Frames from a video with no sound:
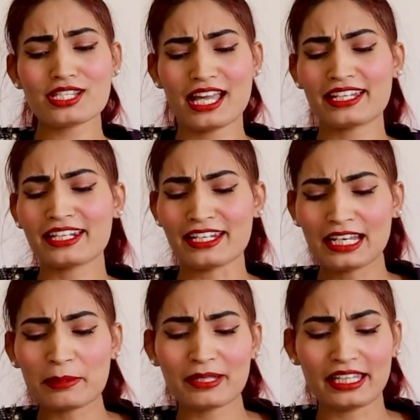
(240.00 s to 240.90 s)
सारी
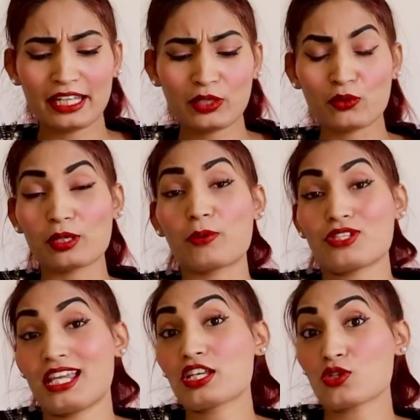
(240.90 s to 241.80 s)
रील में देखे होंगे
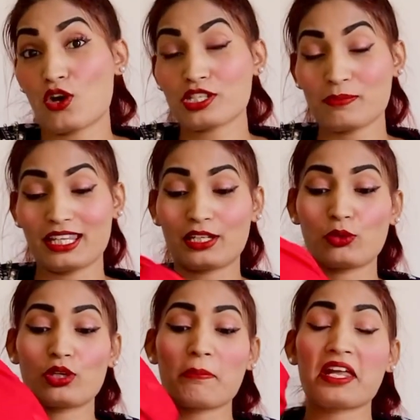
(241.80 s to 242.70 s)
बहुत सारे शॉर्ट्स में
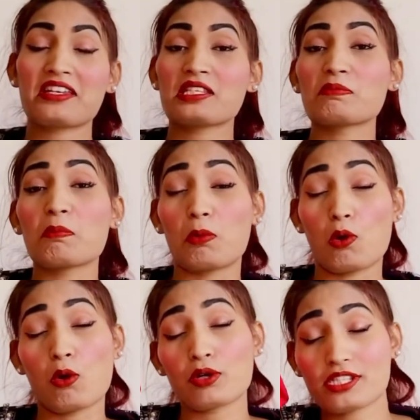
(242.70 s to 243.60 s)
देखे होंगे मैंने इसमें
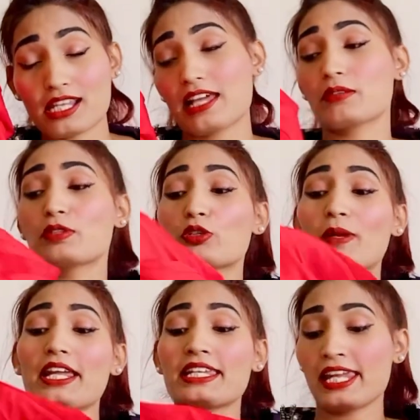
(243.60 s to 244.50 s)
बहुत सारी वीडियो
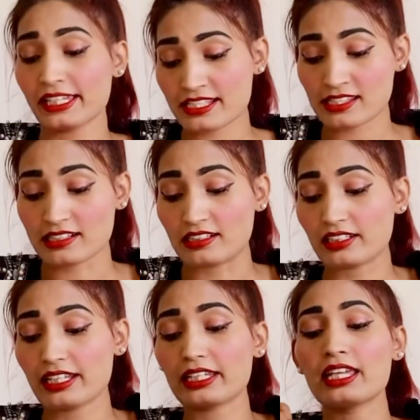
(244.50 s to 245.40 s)
बनाई ये एक
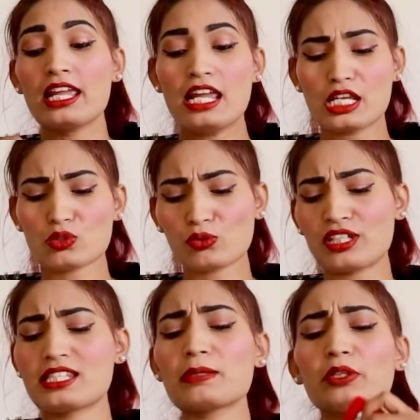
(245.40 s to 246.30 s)
स्कर्ट है इसको
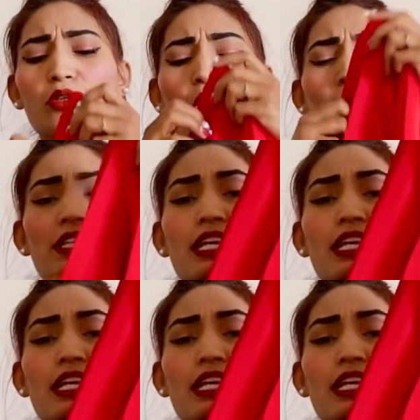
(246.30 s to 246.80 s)
किसी भी टॉप के